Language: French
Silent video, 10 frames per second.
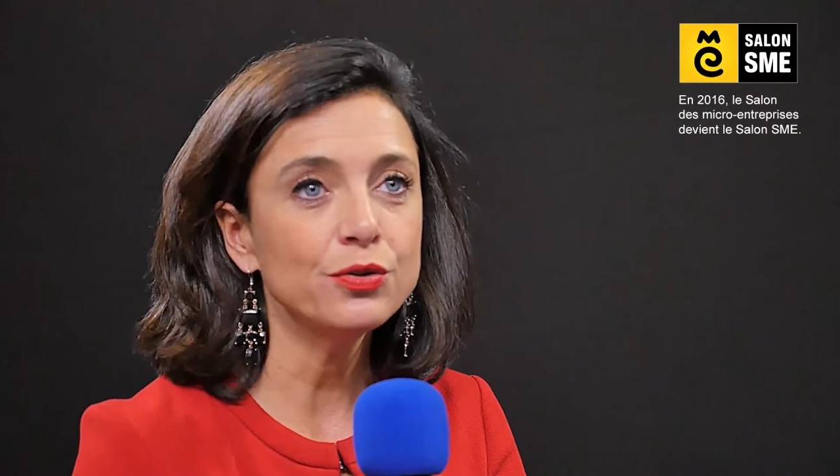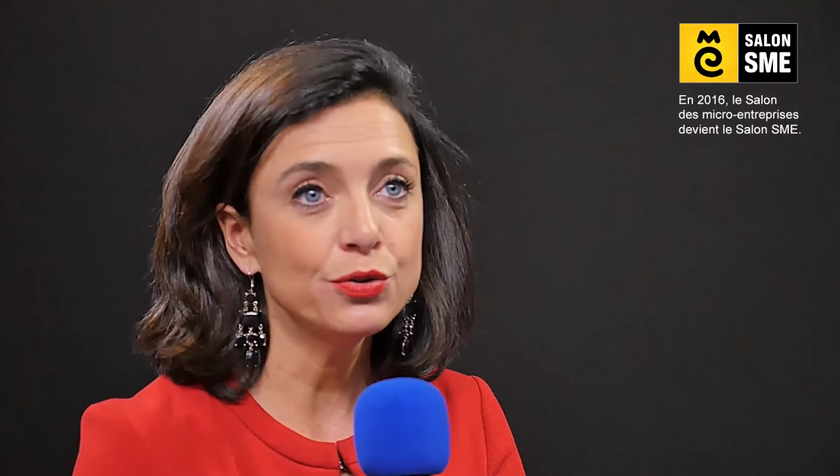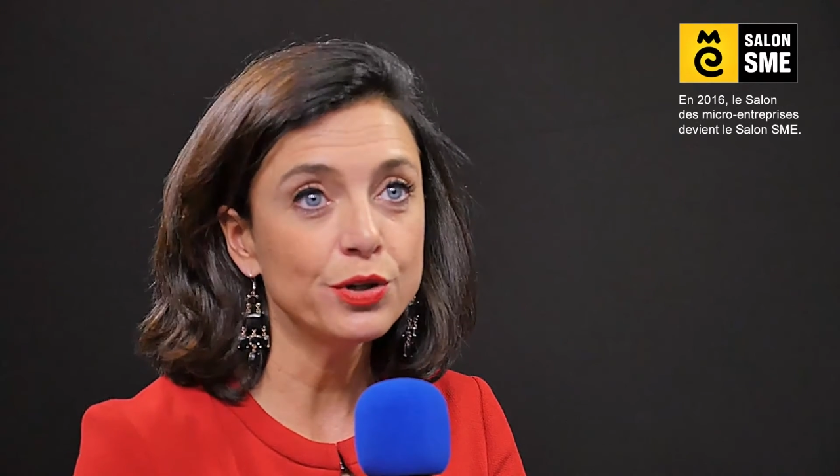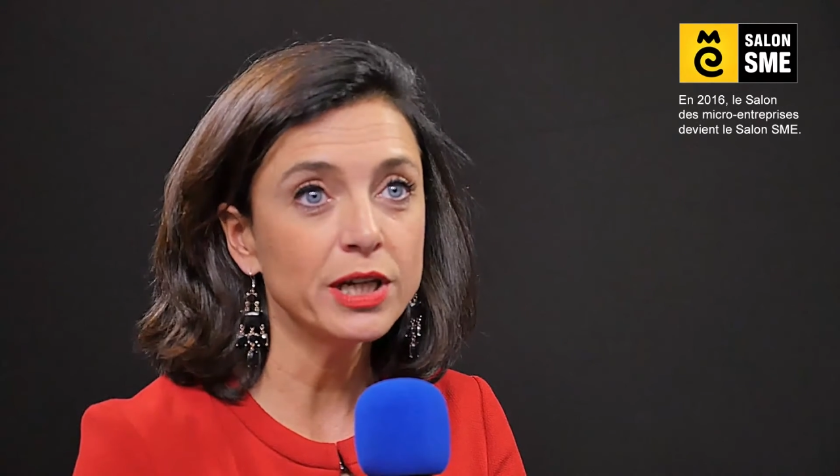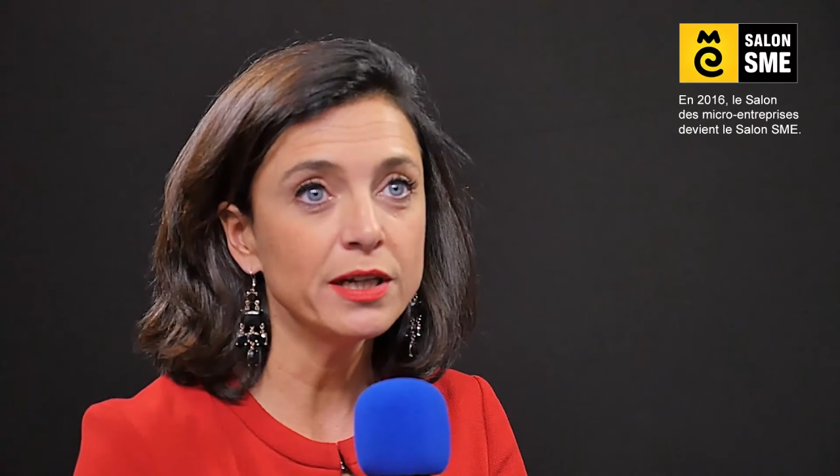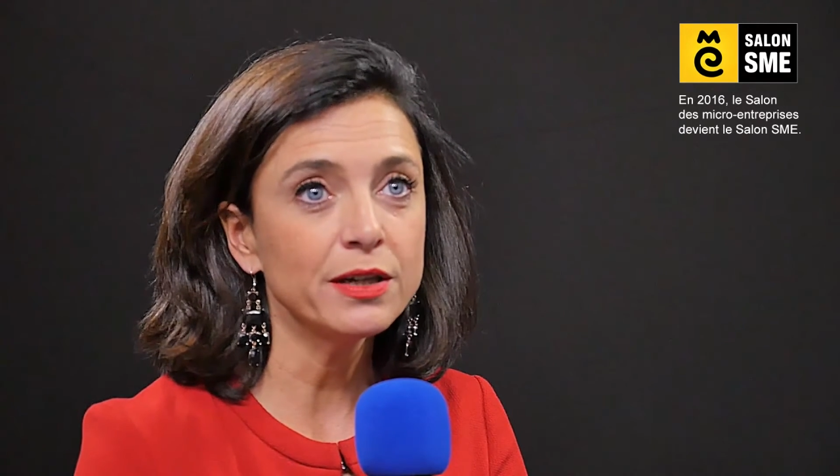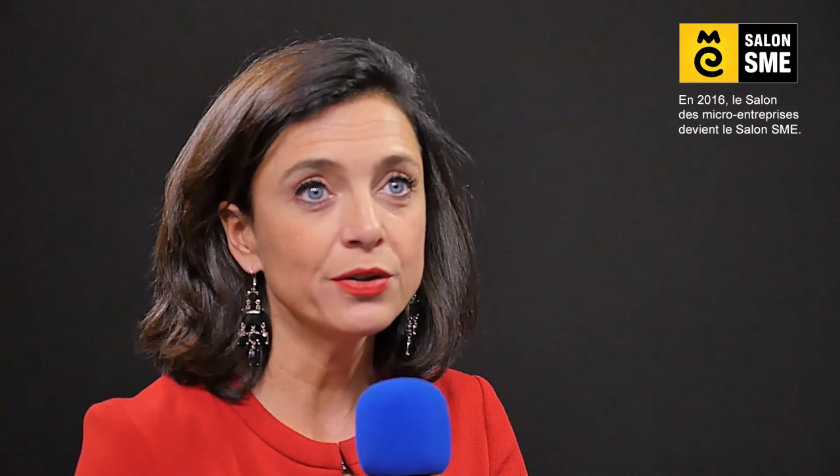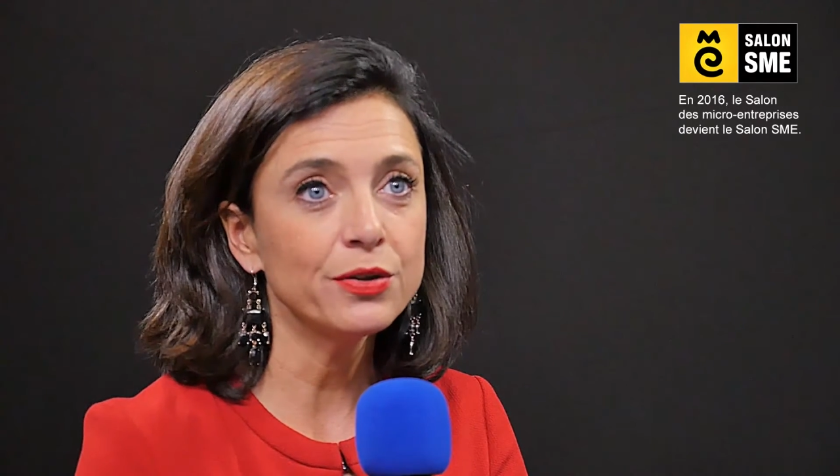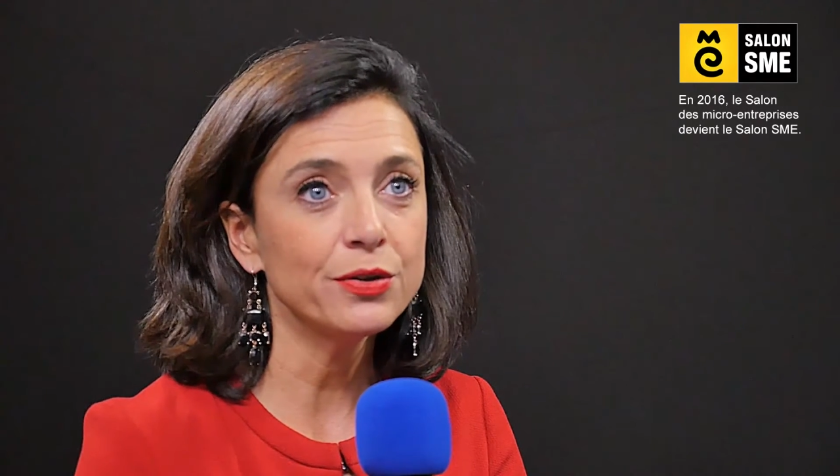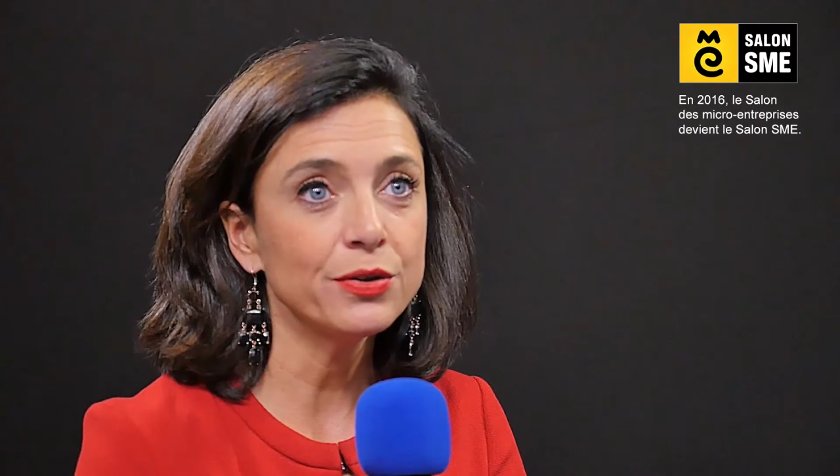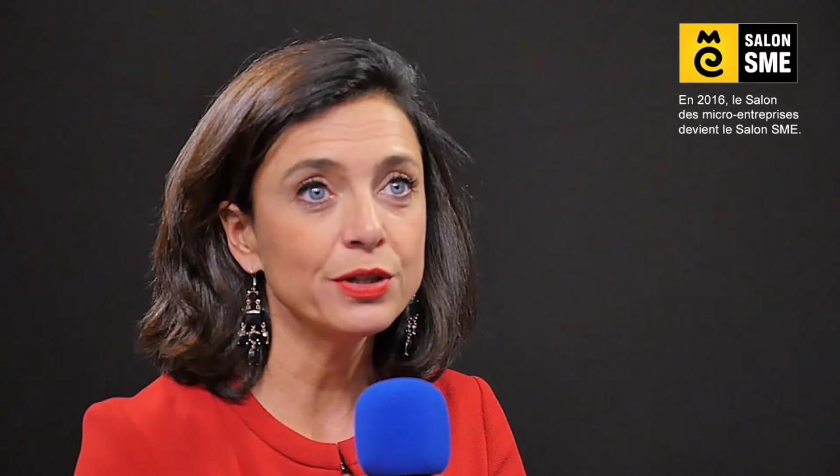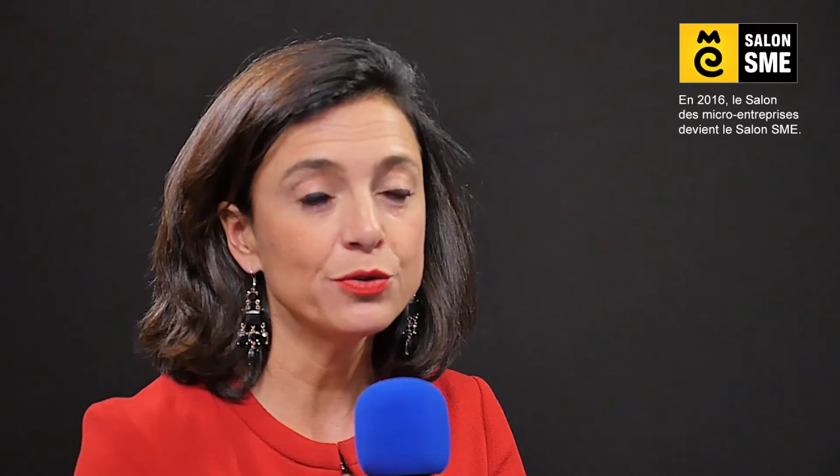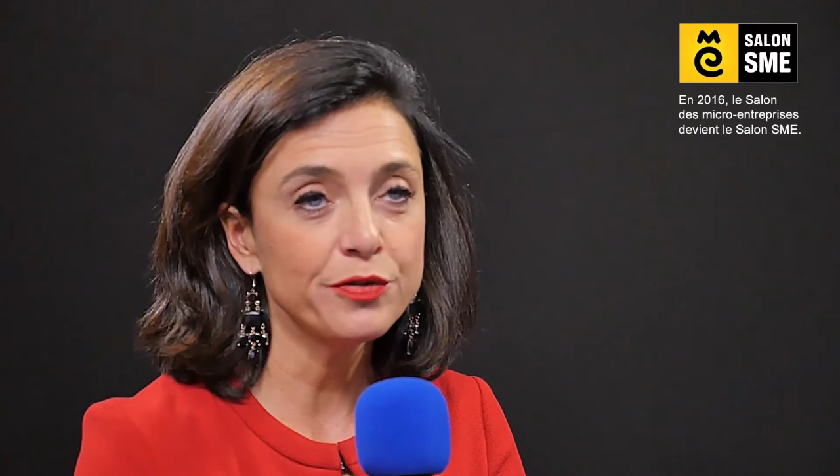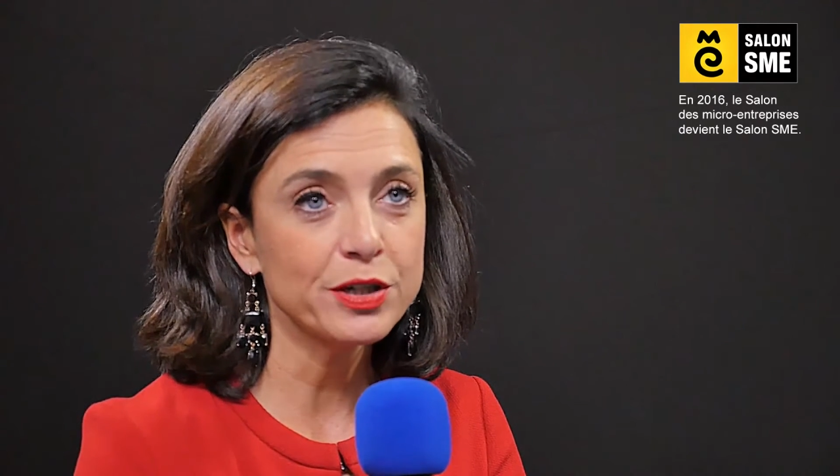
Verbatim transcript: d'honoraires euh, et de